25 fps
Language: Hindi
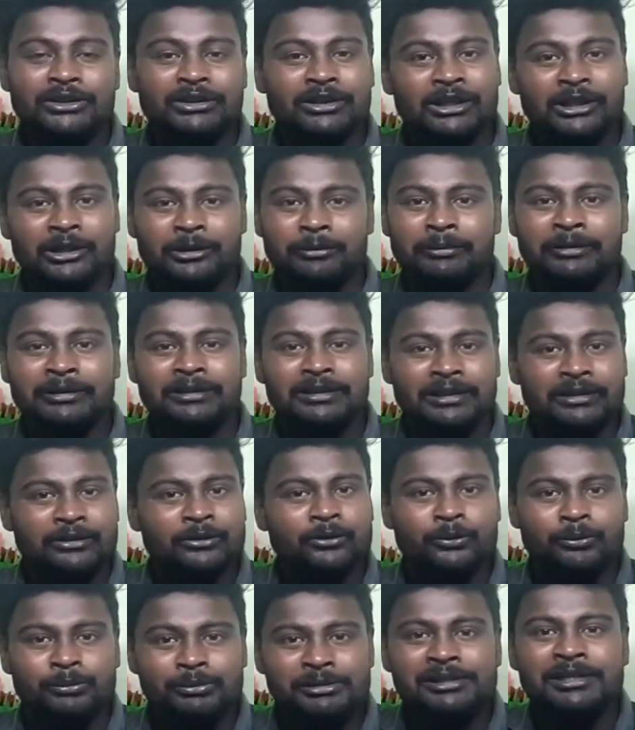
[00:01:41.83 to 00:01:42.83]
तीन कलर में ही
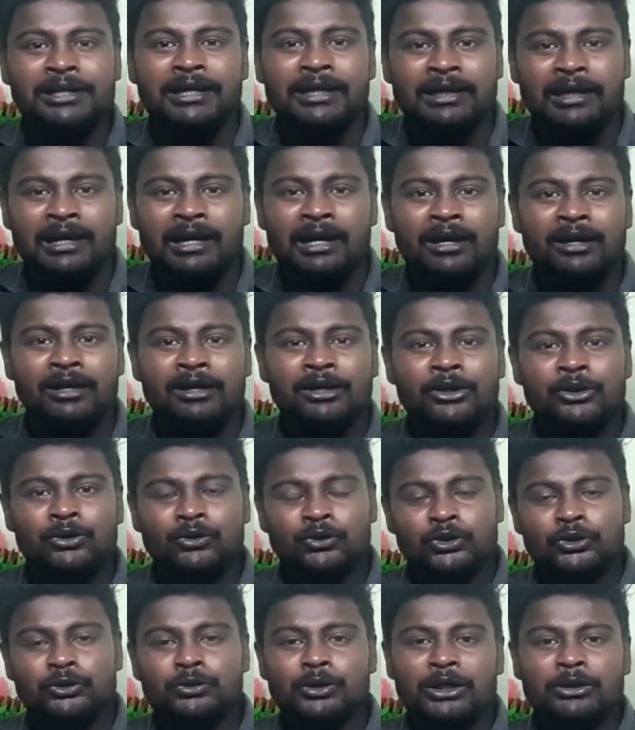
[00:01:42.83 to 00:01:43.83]
देखने को मिल जाएगा
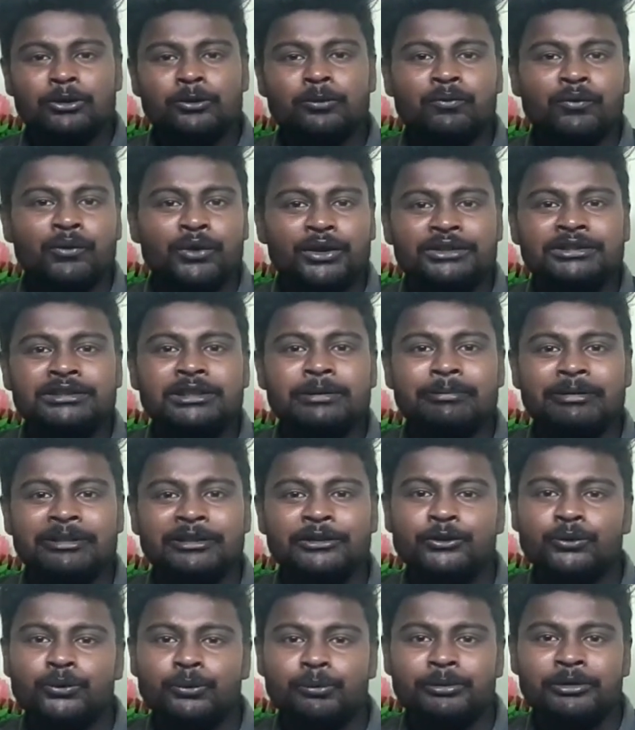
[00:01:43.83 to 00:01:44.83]
तो इसका जो फर्स्ट कैमरा
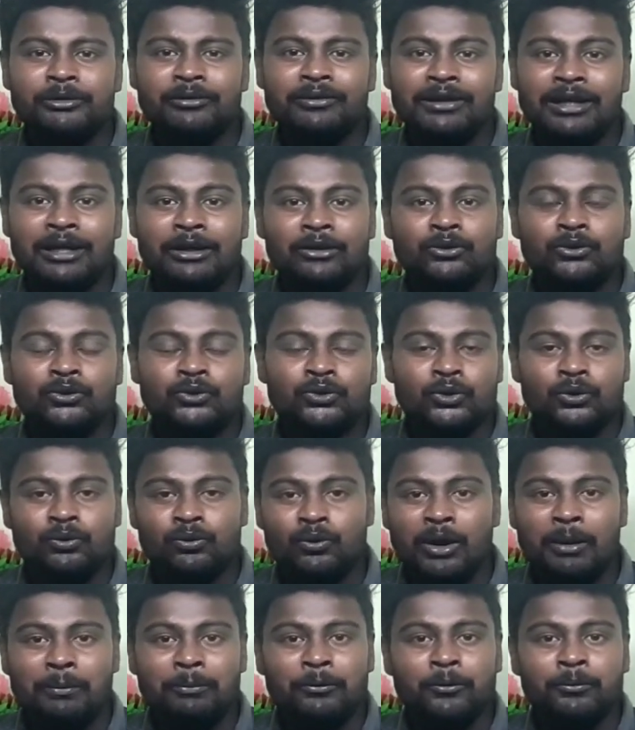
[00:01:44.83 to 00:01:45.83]
देखने को मिलने वाला है दोस्तों
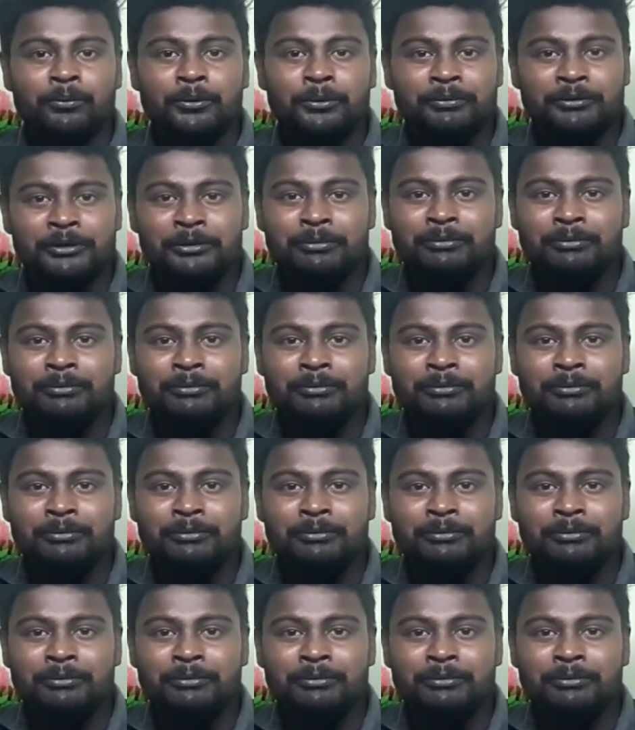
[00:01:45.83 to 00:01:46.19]
वो आपको फिफ्टी